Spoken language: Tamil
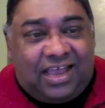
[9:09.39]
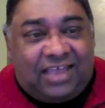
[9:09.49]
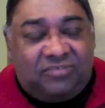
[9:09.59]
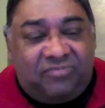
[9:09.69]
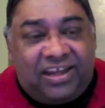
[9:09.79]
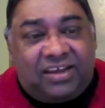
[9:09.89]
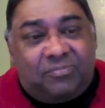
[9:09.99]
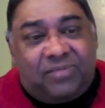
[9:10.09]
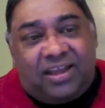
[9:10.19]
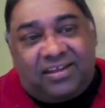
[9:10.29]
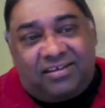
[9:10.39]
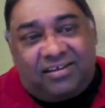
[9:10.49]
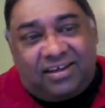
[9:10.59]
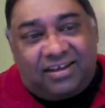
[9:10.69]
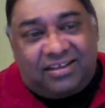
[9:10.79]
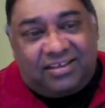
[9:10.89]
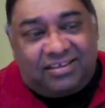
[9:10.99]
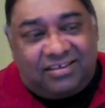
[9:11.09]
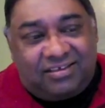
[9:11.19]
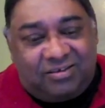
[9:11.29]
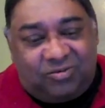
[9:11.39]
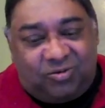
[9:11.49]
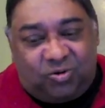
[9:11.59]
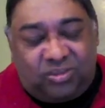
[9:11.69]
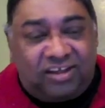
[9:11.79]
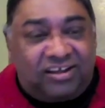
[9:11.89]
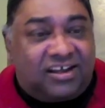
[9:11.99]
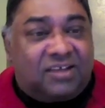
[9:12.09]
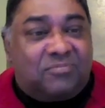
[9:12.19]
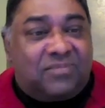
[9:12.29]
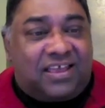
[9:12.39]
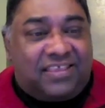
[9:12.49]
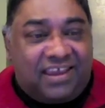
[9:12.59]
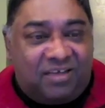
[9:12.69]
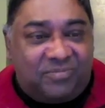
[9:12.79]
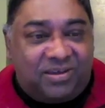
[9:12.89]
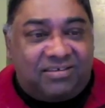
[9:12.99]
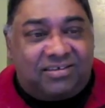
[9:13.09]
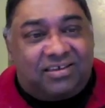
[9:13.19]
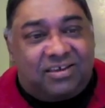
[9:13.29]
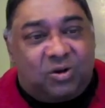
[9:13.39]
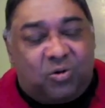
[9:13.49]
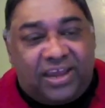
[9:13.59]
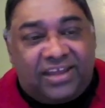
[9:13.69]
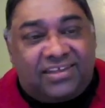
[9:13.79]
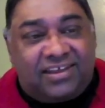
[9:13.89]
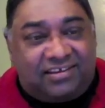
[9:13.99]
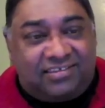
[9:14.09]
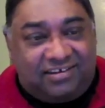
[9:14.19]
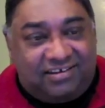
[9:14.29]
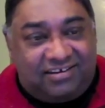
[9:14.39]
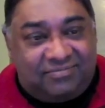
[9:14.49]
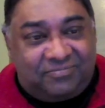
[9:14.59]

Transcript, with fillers: அது வரைக்கும் நான் ஒருத்தருக்கும் கதையாம குவாய்டா இருந்தேன் நான்